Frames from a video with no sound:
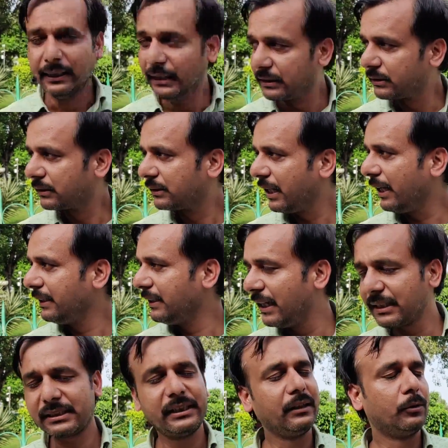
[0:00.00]
इससे
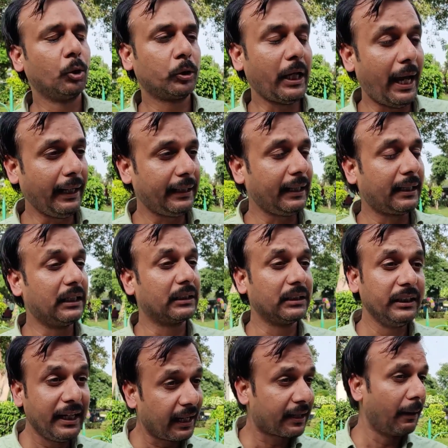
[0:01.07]
ये सिद्ध होता है कि
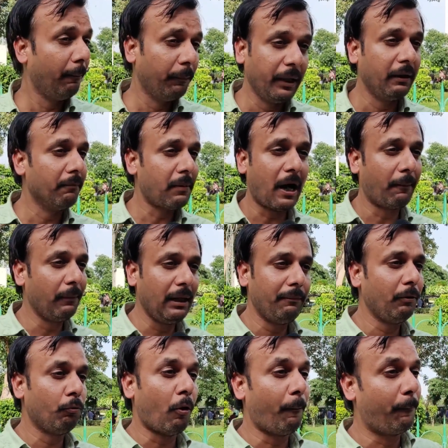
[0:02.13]
कितने गंभीर मामले
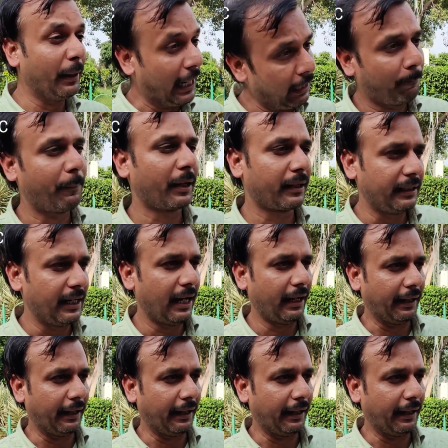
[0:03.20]
में वो बेल पर रिया